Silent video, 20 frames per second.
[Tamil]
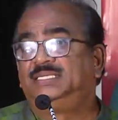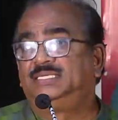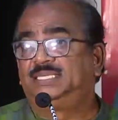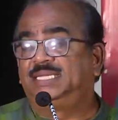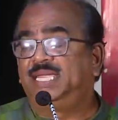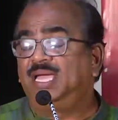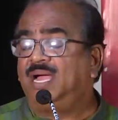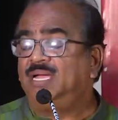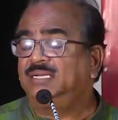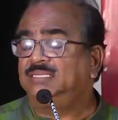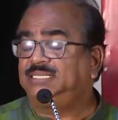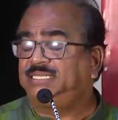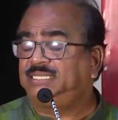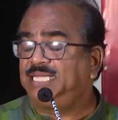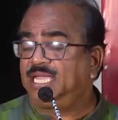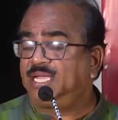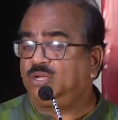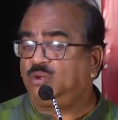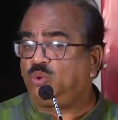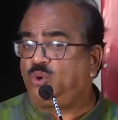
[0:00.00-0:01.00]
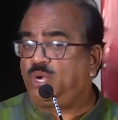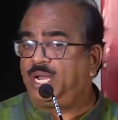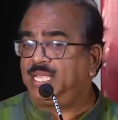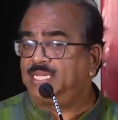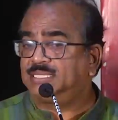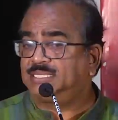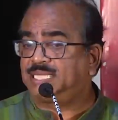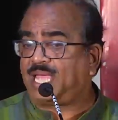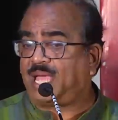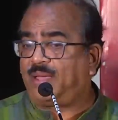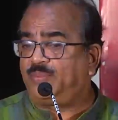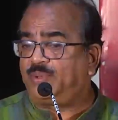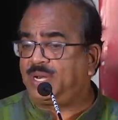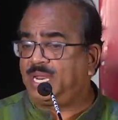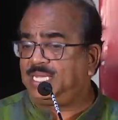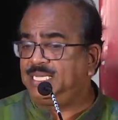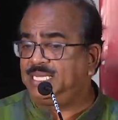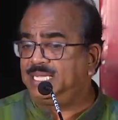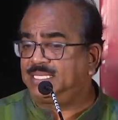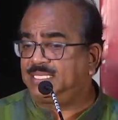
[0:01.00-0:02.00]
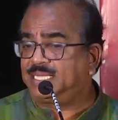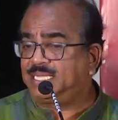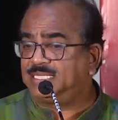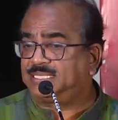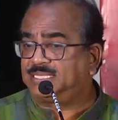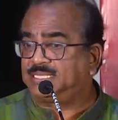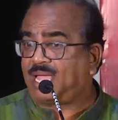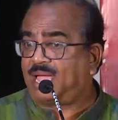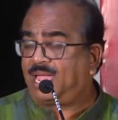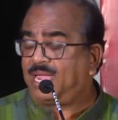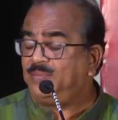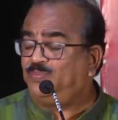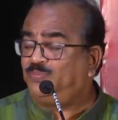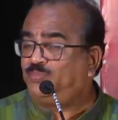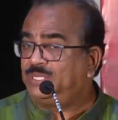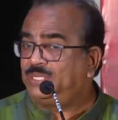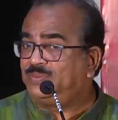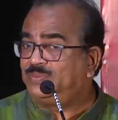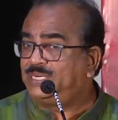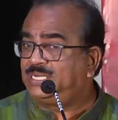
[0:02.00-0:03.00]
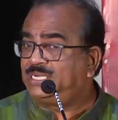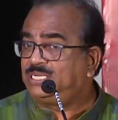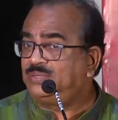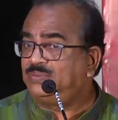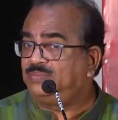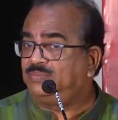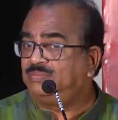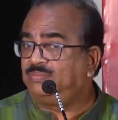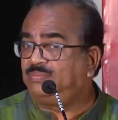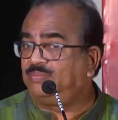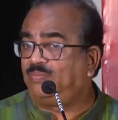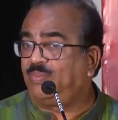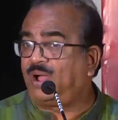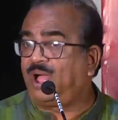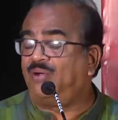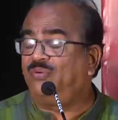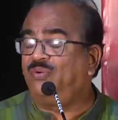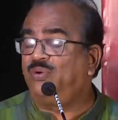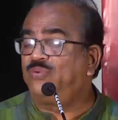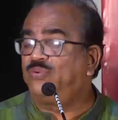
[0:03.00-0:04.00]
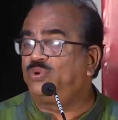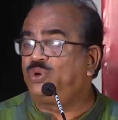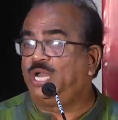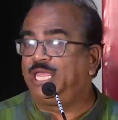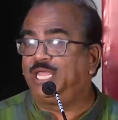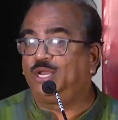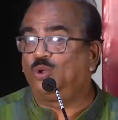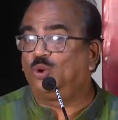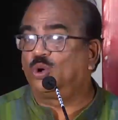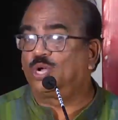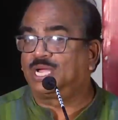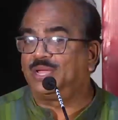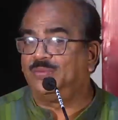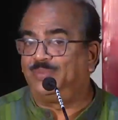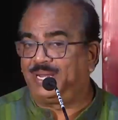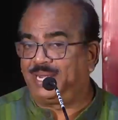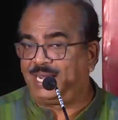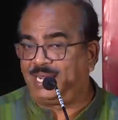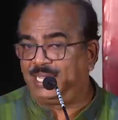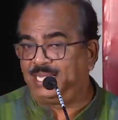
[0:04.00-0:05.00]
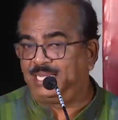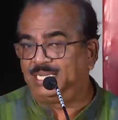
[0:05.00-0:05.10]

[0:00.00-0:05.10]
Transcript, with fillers: சியாங் சேக்குனுடைய சாம்ராஜ்யத்தை சாய்ப்பது மட்டும் மாவோவனுடைய நோக்கமல்ல